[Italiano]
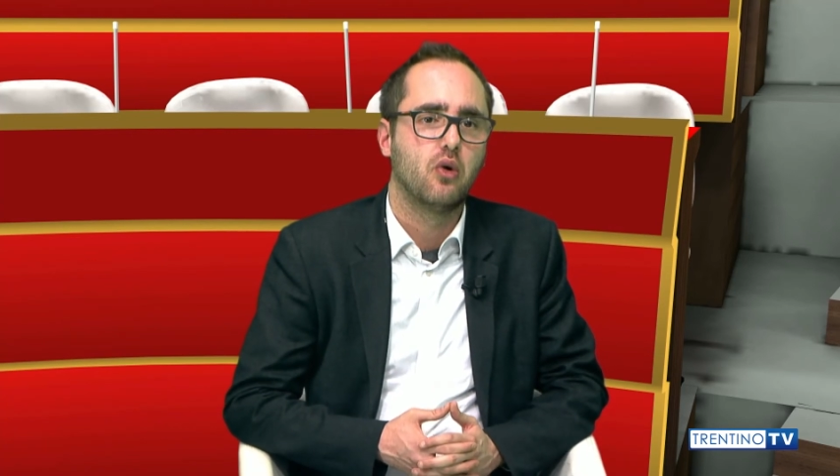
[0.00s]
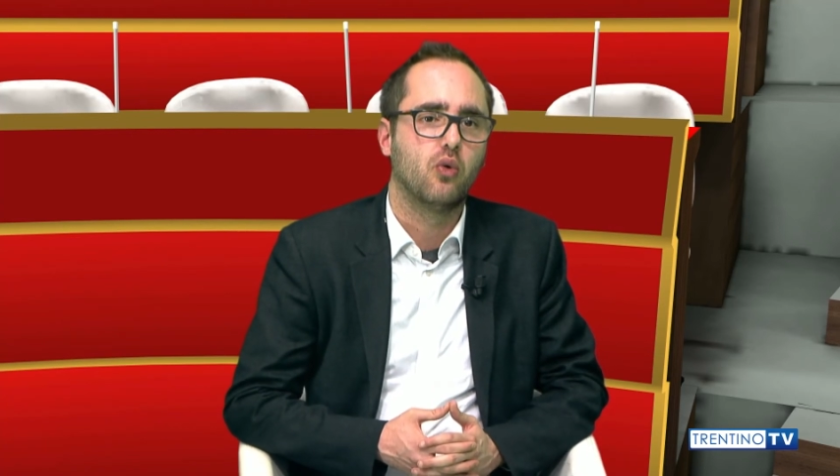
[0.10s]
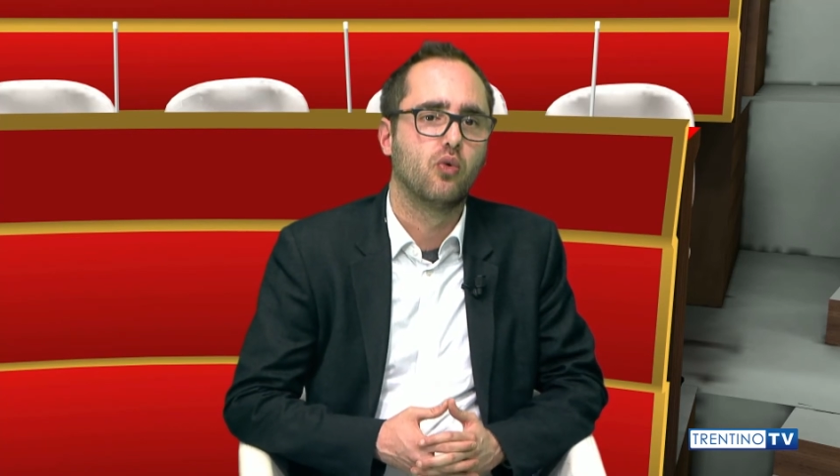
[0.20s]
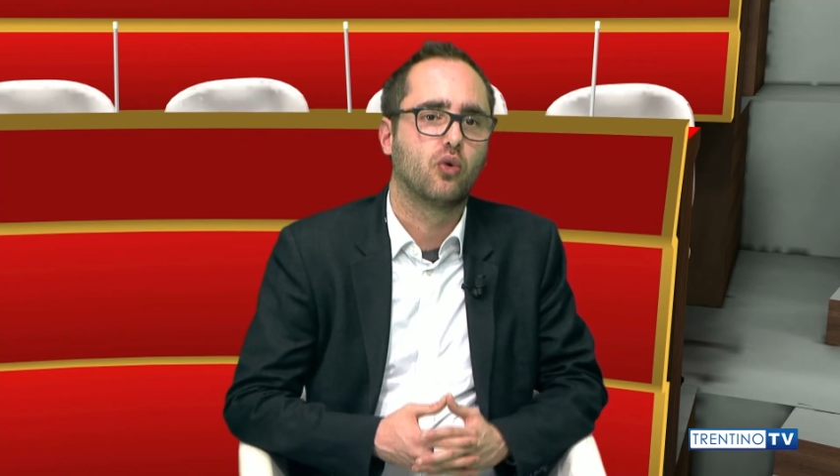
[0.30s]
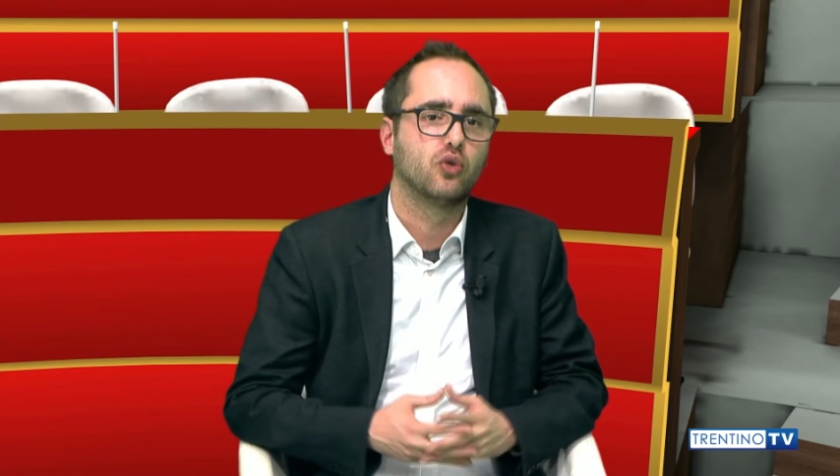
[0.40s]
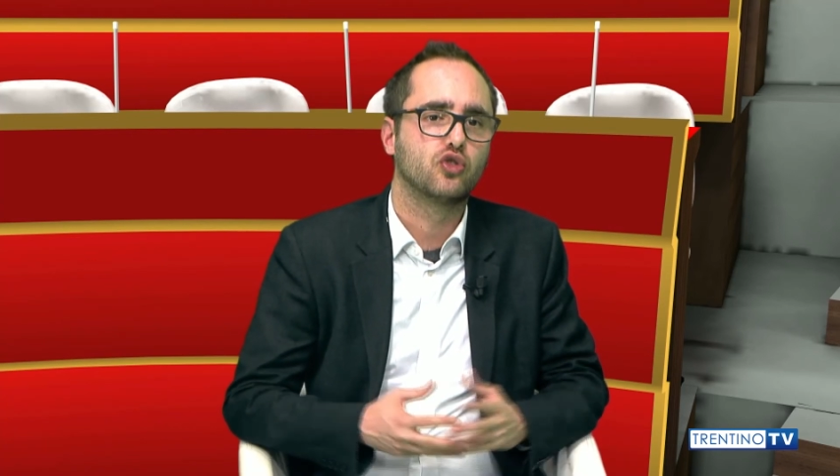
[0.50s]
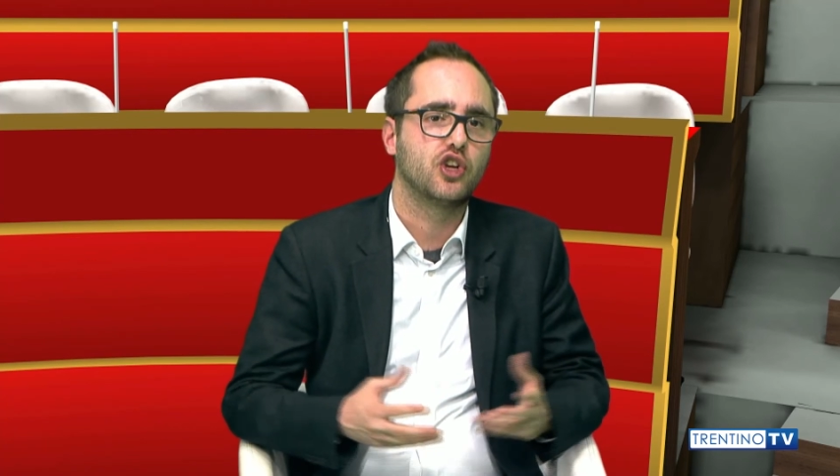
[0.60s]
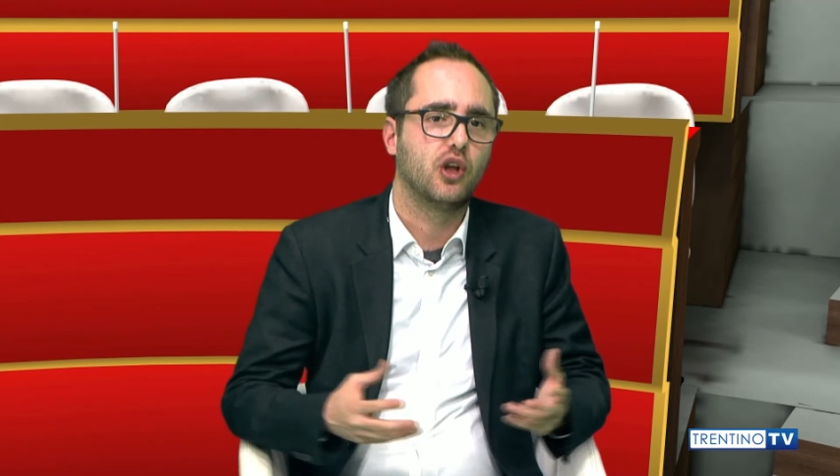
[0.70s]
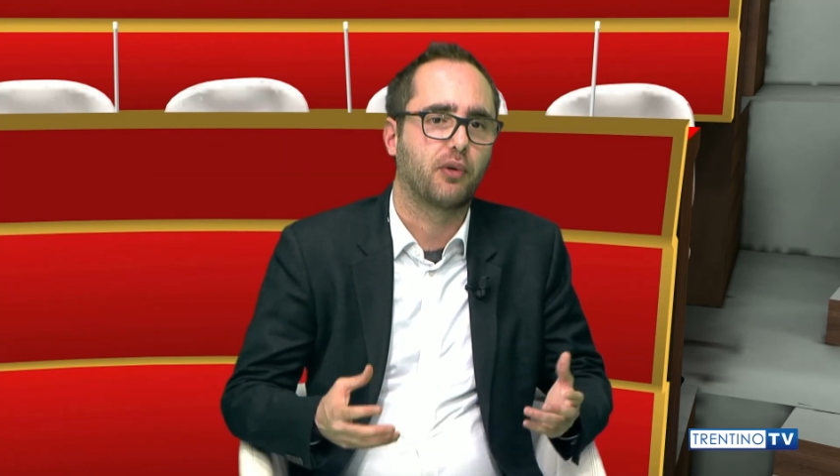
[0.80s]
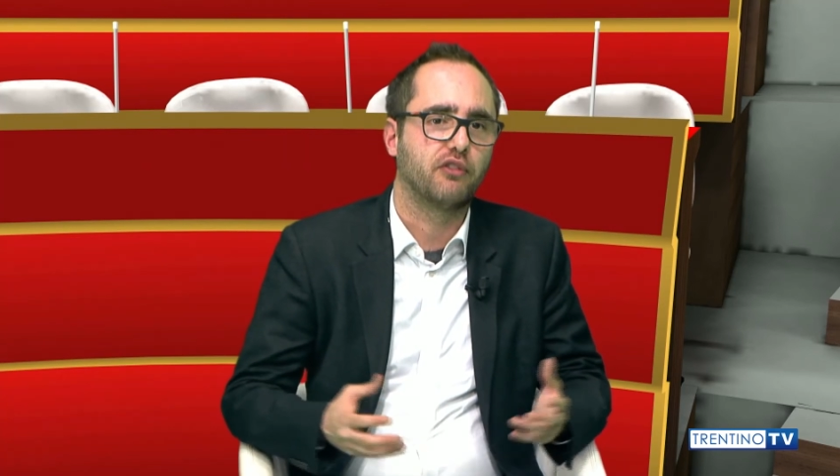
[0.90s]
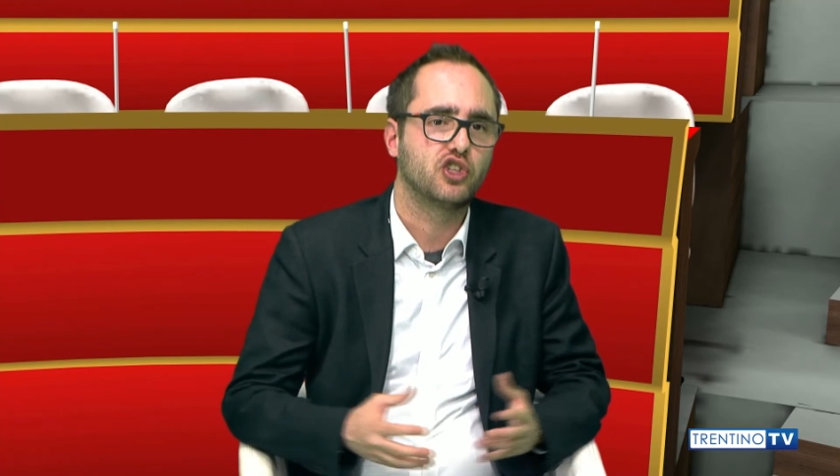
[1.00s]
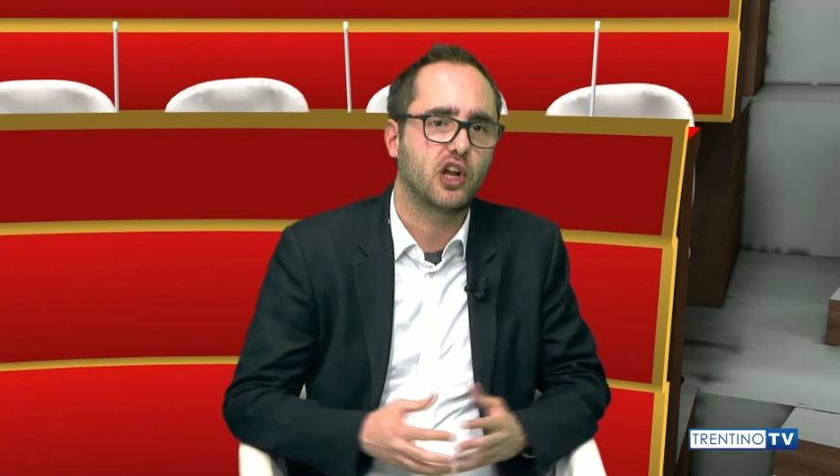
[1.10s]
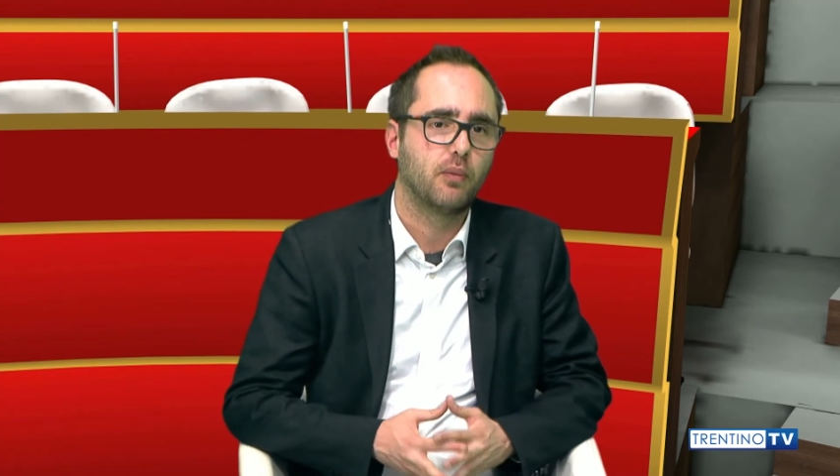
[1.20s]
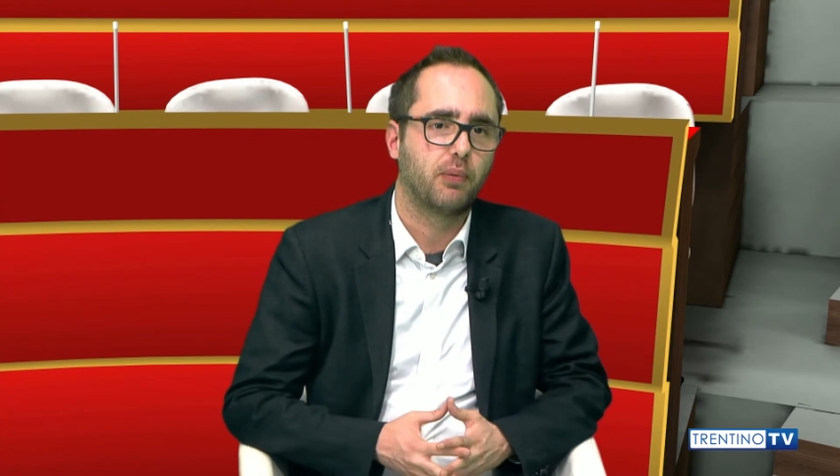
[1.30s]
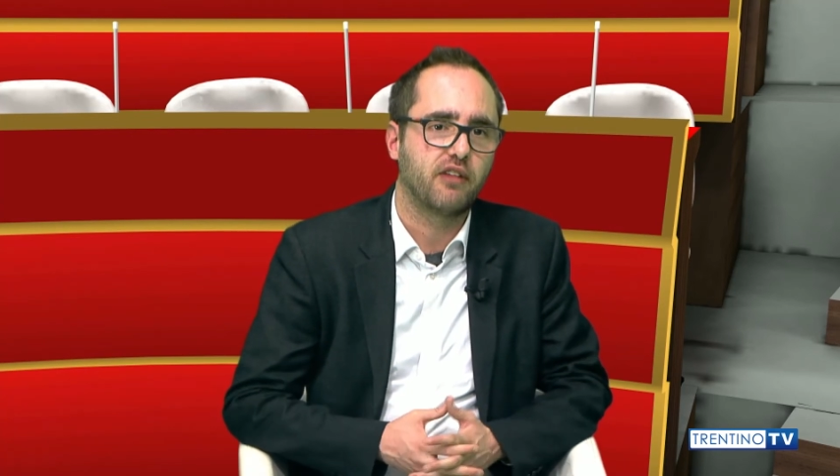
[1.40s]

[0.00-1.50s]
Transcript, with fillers: un consiglio provinciale un